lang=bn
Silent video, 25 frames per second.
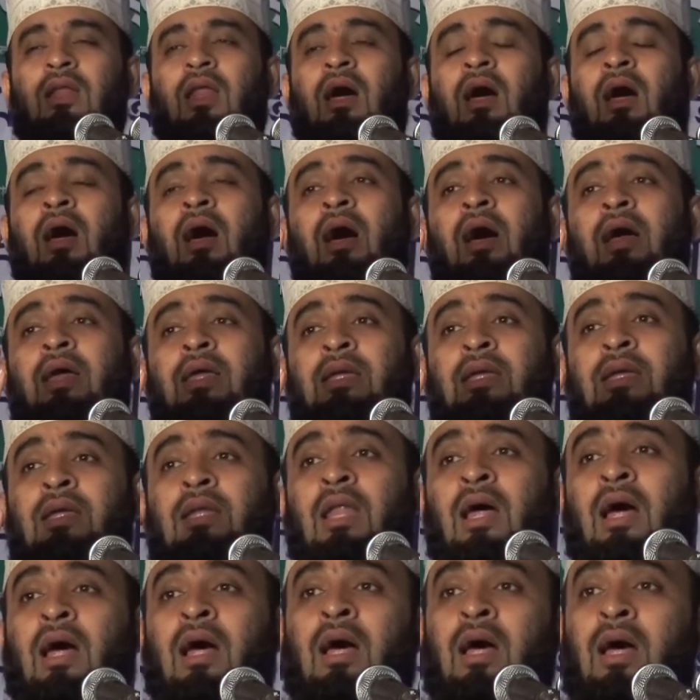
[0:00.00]
লা
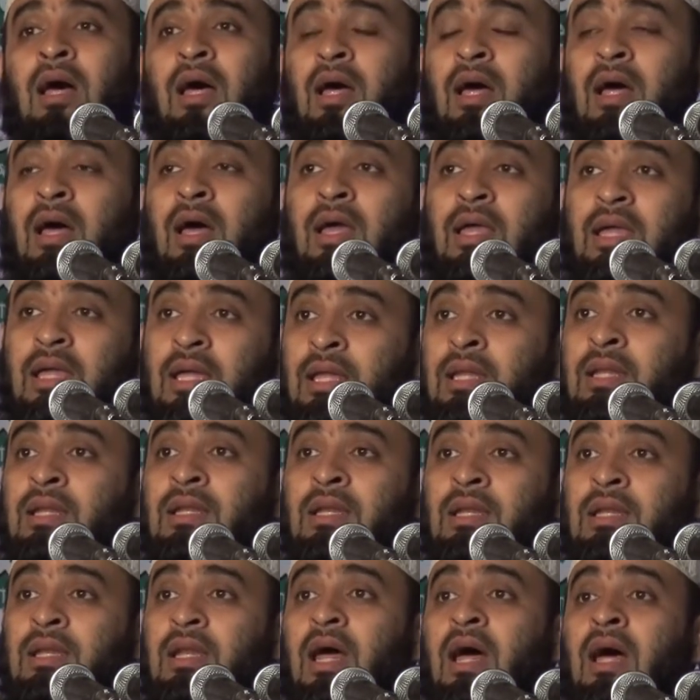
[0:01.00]
ইলাহা
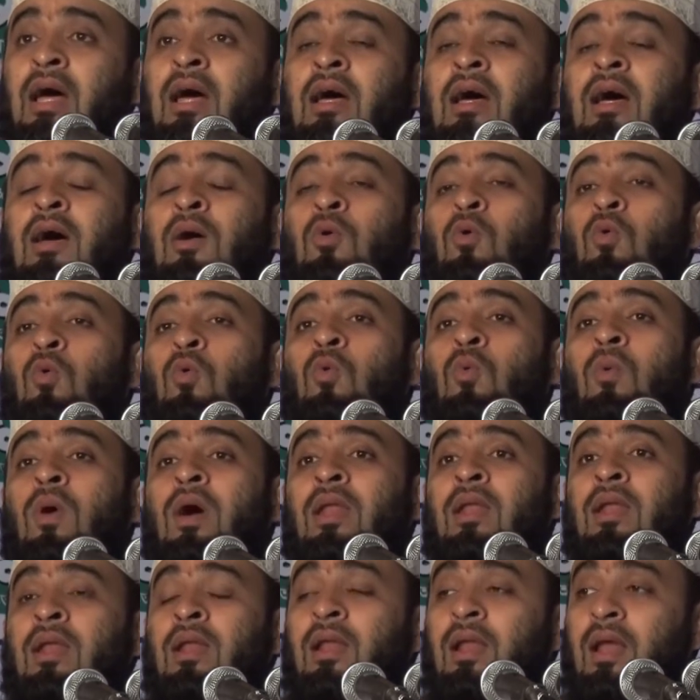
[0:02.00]
ইল্লা
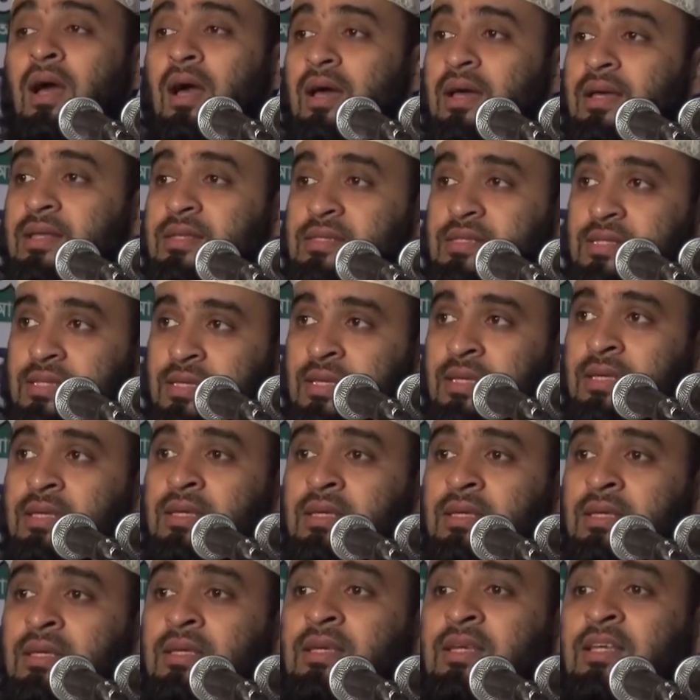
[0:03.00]
হুয়াল
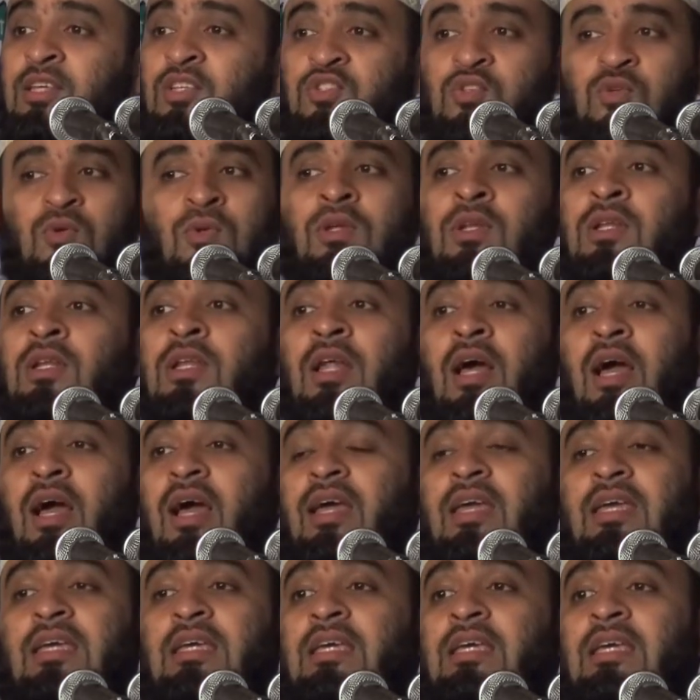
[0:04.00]
আজিজুল
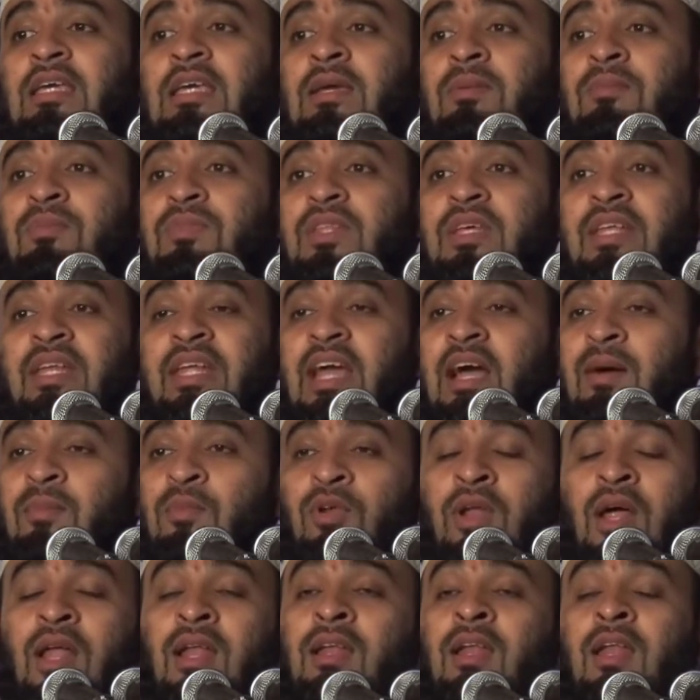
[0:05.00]
হাকীম তিনি
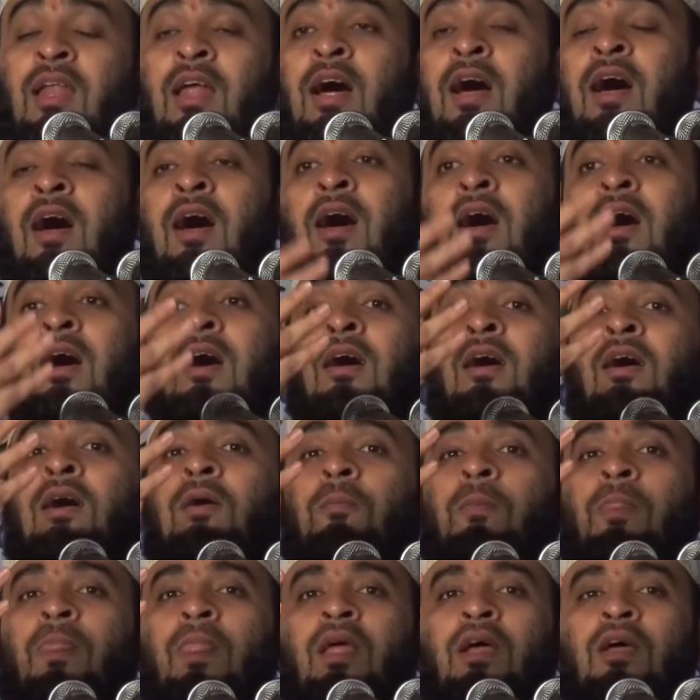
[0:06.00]
এমন আল্লাহ
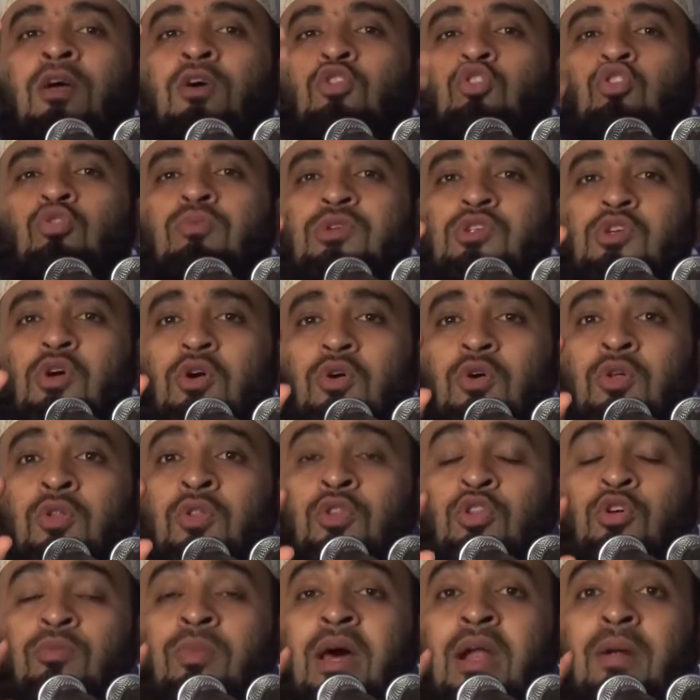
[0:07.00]
তুমি যখন
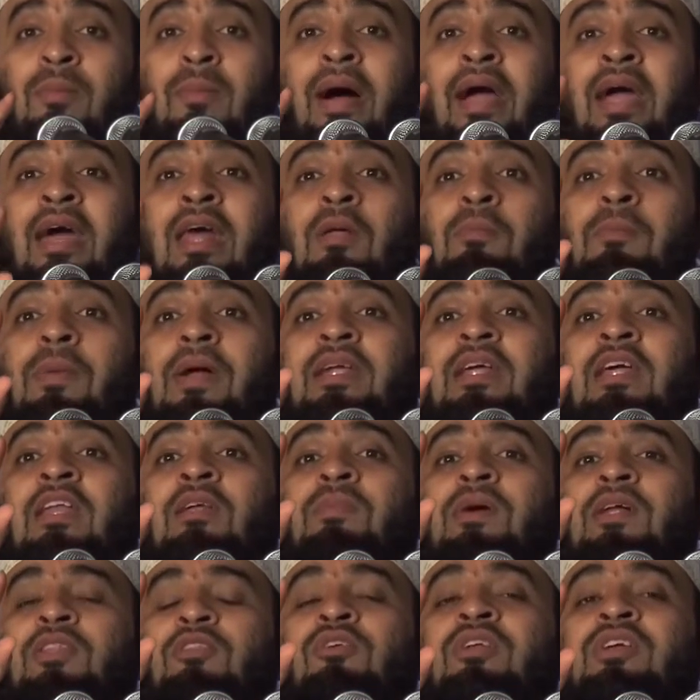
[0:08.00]
তোমার মায়ের
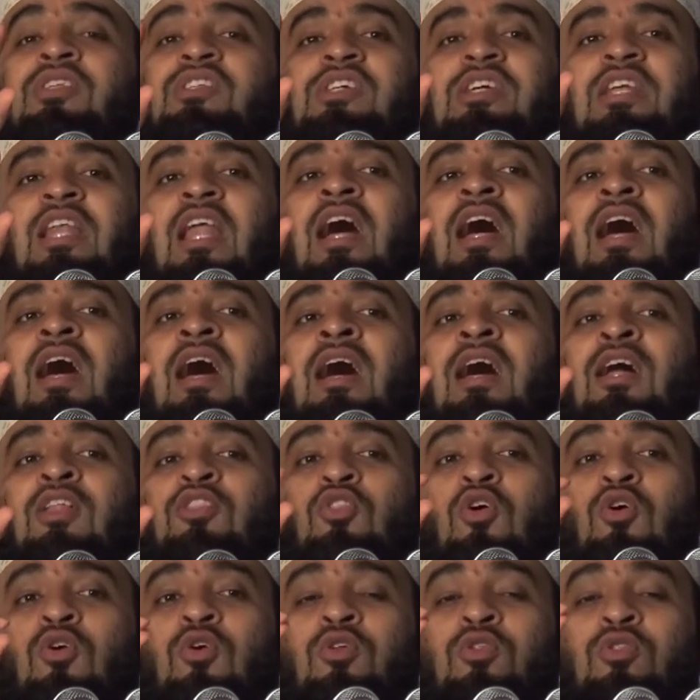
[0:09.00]
পেটের ভেতরে ছিলা
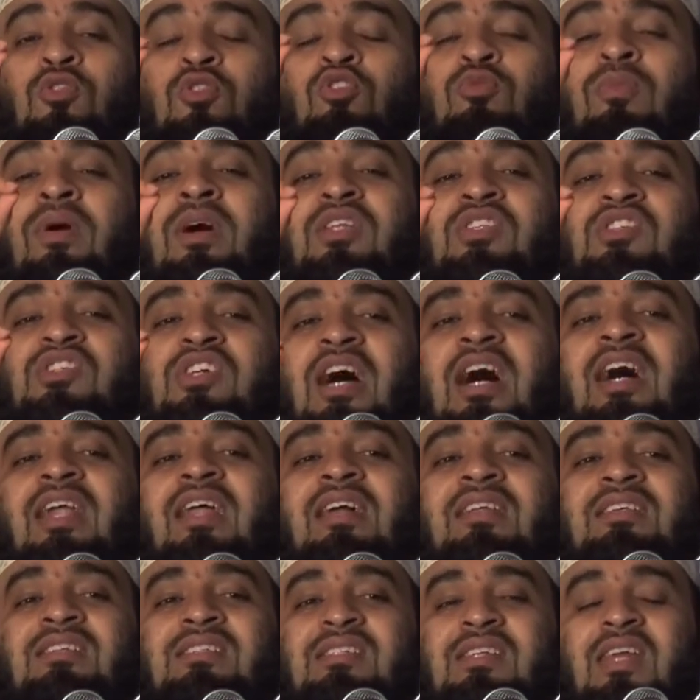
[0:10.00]
তখন তোমার
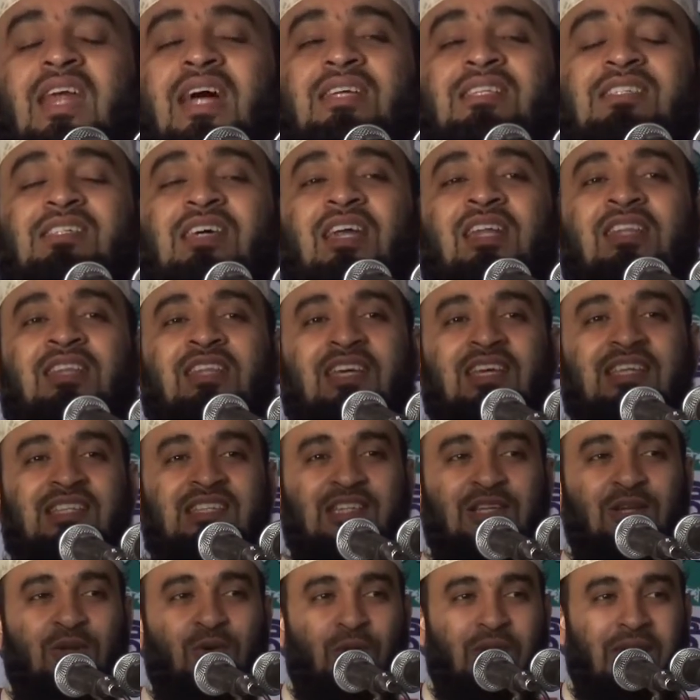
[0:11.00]
চেহারার স্ট্রাকচার
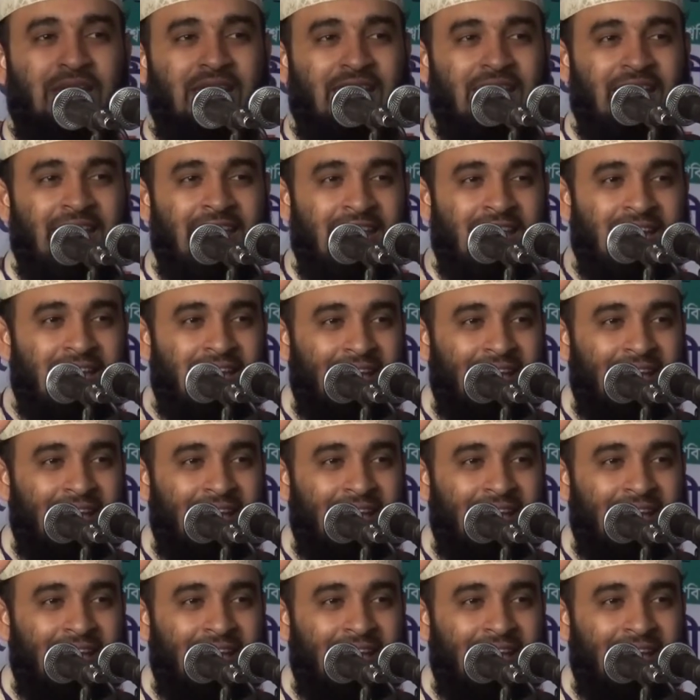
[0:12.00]
দিয়েছিল কে